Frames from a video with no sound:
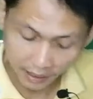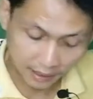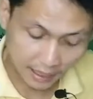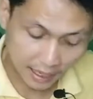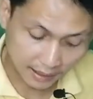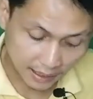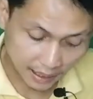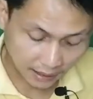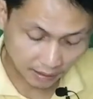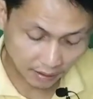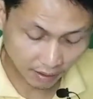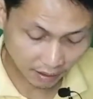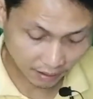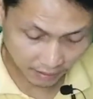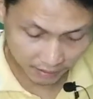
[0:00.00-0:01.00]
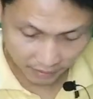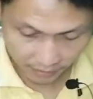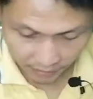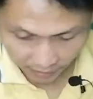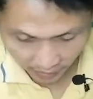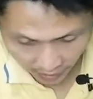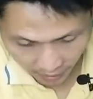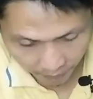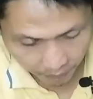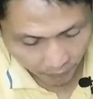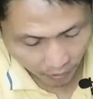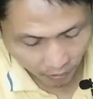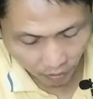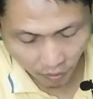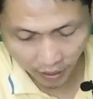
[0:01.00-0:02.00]
การตัดก็คลิป
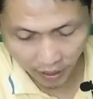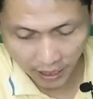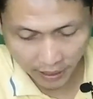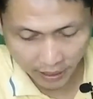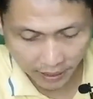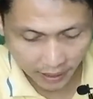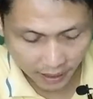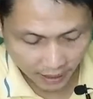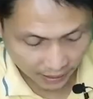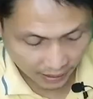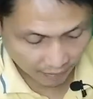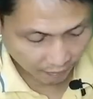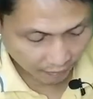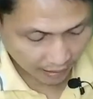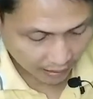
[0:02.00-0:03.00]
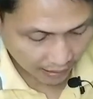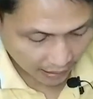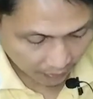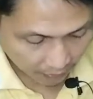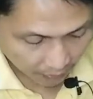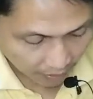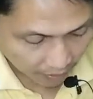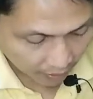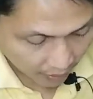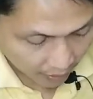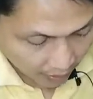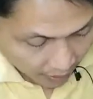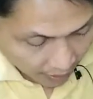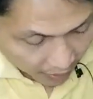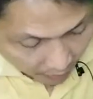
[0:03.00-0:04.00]
ก่อนๆหน้านี้ก็ได้ทำไว้แล้วนะครับ ก็
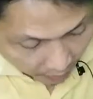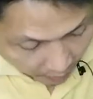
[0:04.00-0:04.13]
บา